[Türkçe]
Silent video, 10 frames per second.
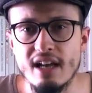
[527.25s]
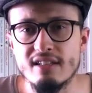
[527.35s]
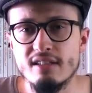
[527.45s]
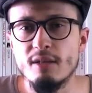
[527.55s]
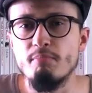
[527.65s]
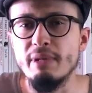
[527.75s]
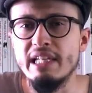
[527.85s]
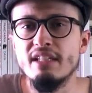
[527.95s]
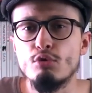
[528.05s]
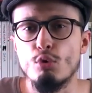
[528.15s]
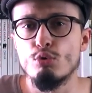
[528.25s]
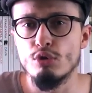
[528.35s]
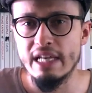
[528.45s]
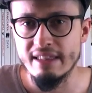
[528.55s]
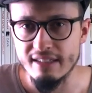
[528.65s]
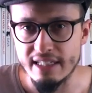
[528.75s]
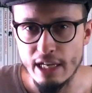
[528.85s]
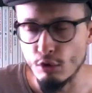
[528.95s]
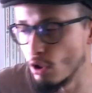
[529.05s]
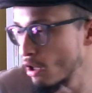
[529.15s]
aslında bilinç özüne
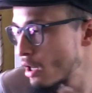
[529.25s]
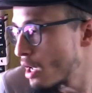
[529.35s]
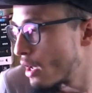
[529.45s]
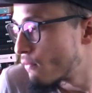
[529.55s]
indirgeniyor.